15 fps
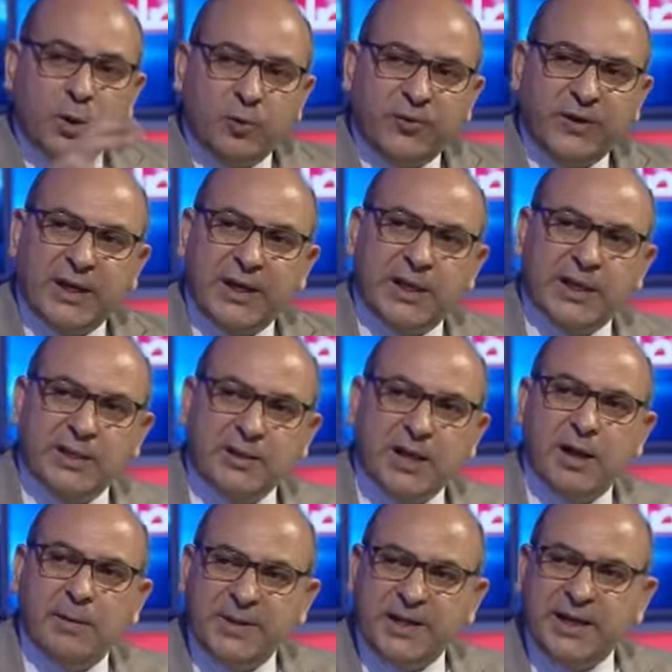ونفرغ
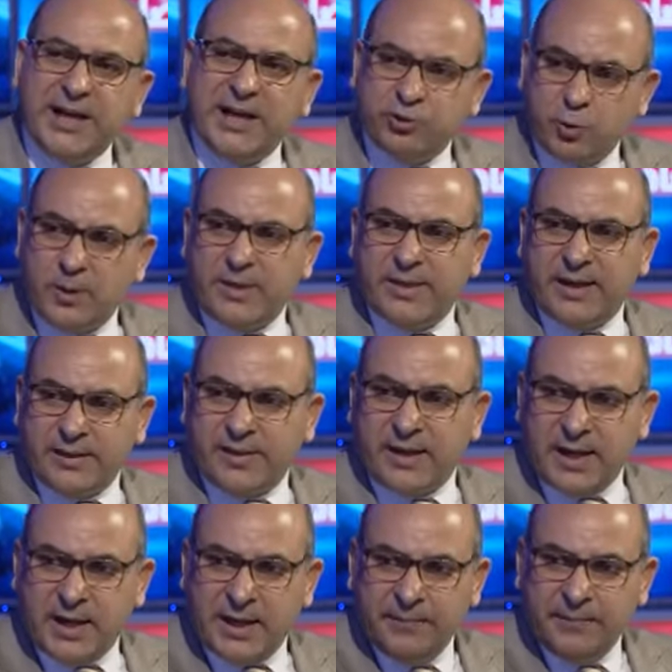الخطاب من الحشو
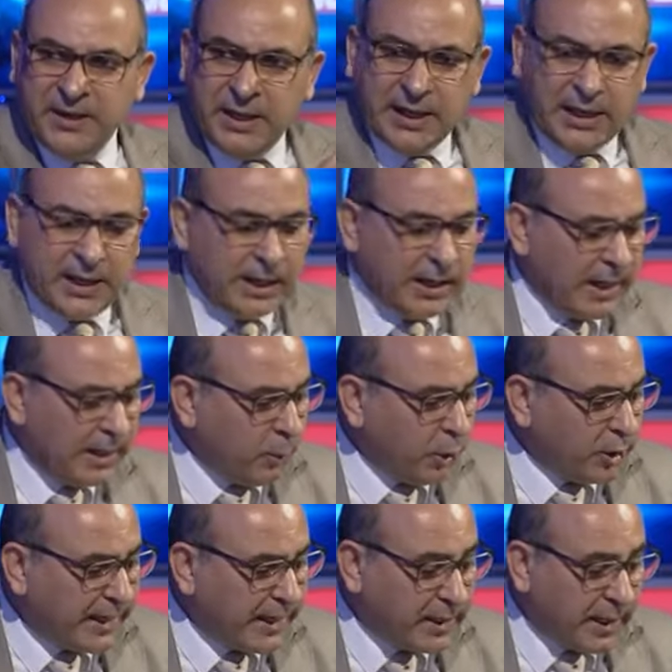والثرثرة
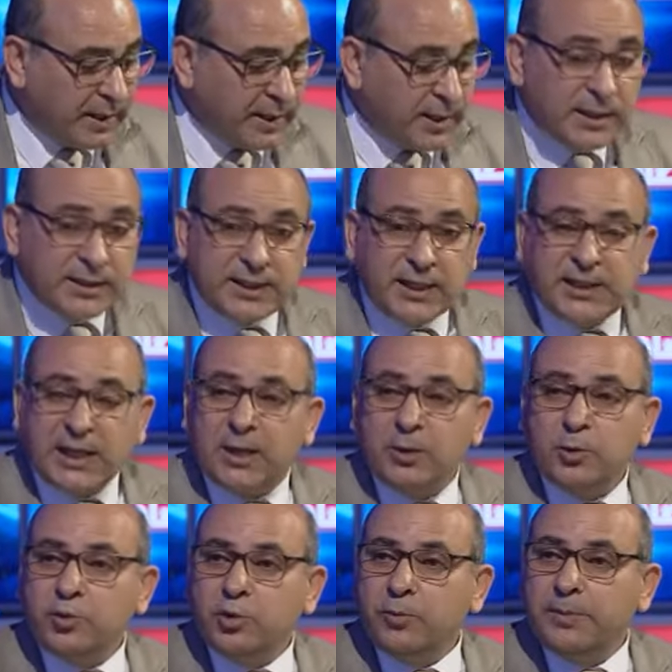المعتادة
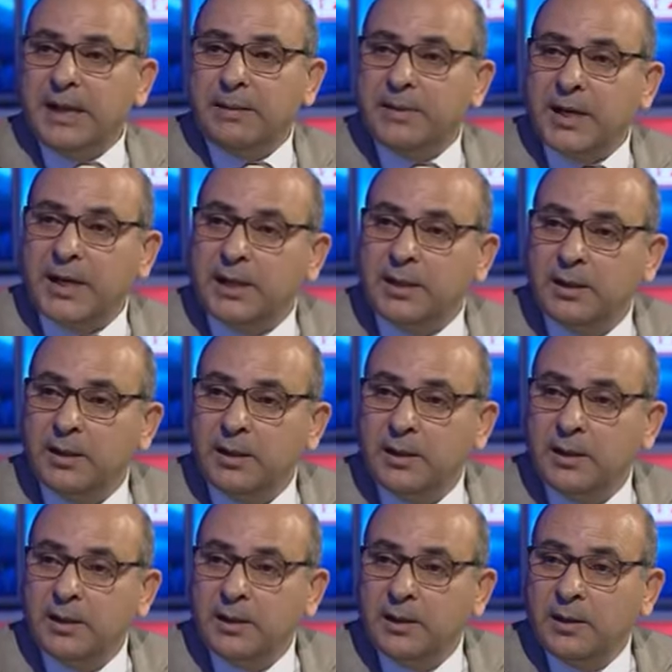ستخرج بأمرين
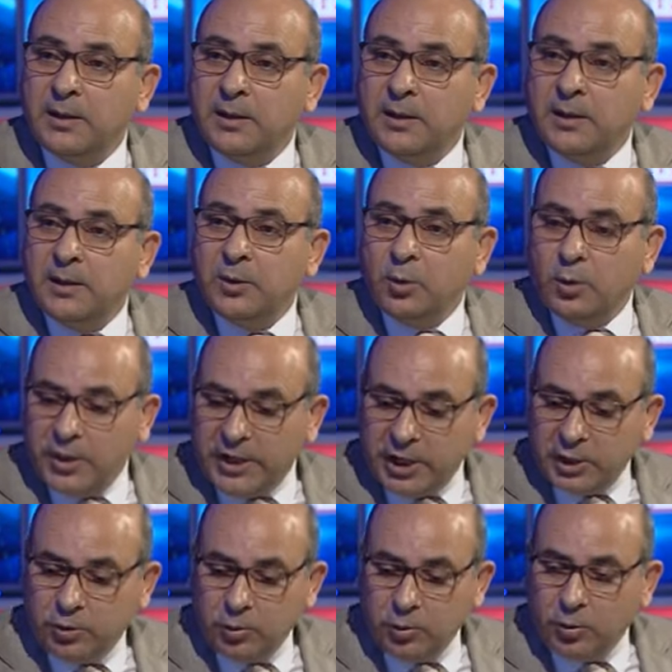
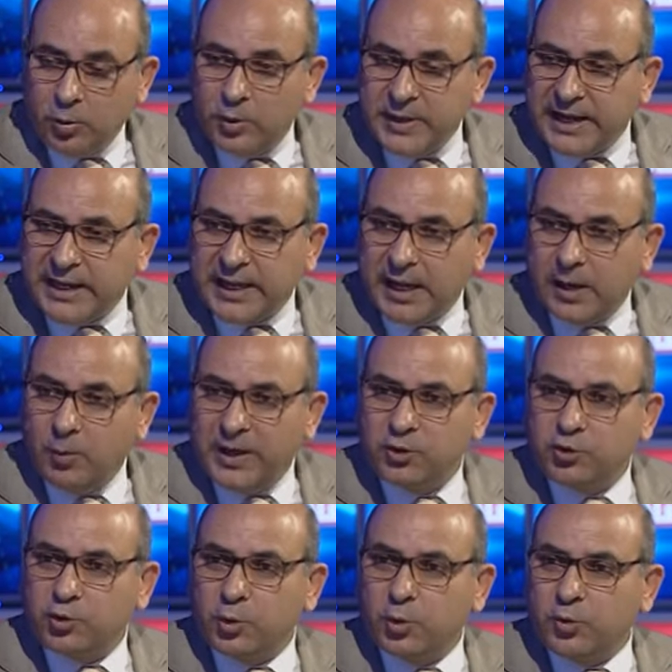نريد هناك
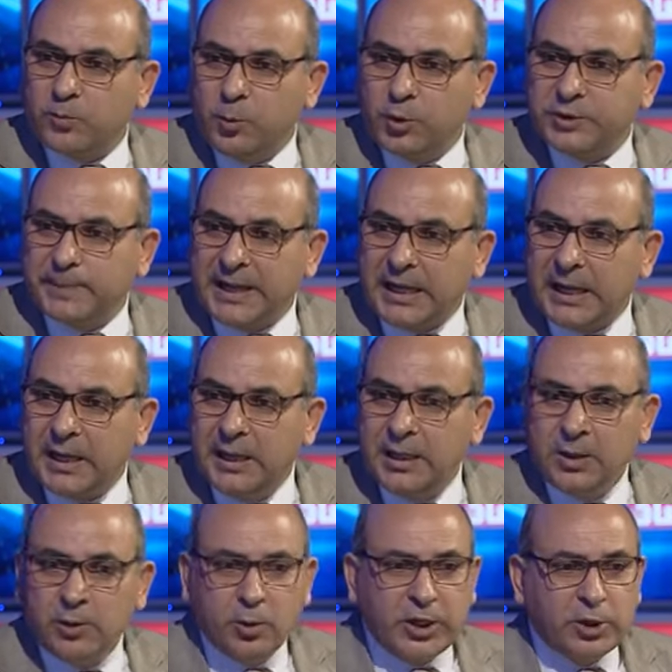أولا شروط مسبقة
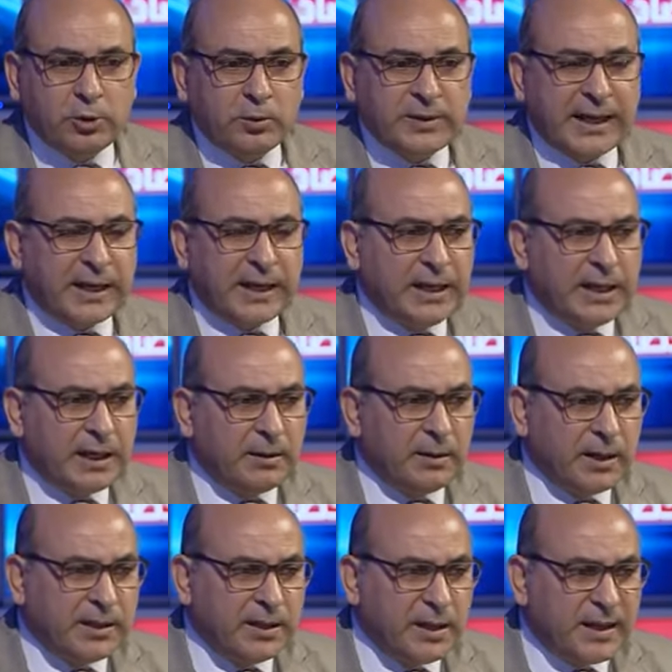نريد تغيير
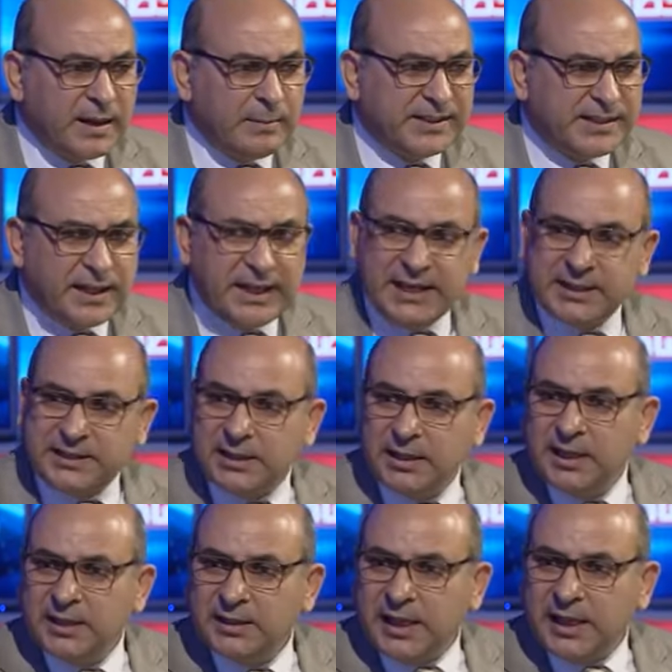النظام,
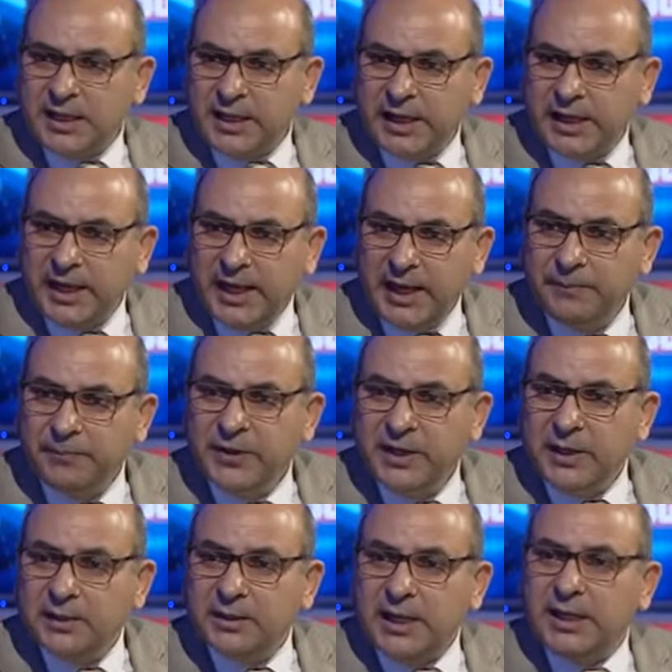السياسي تنقيح
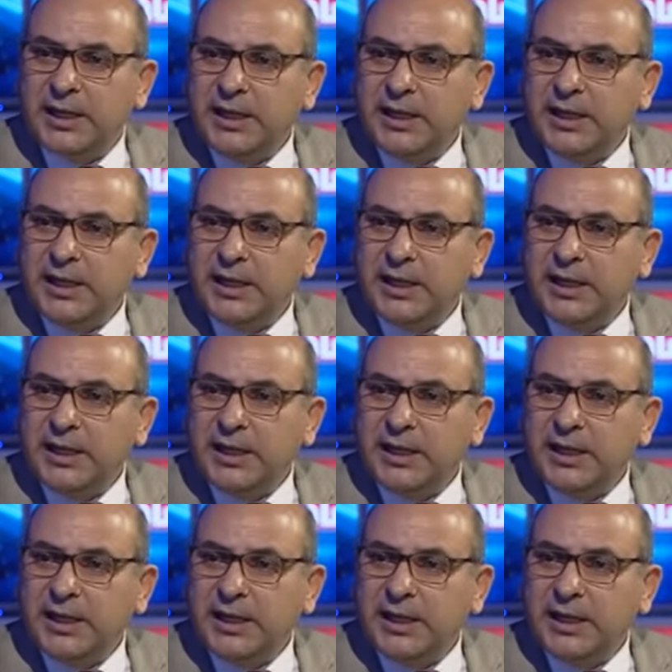السياسي. نعم.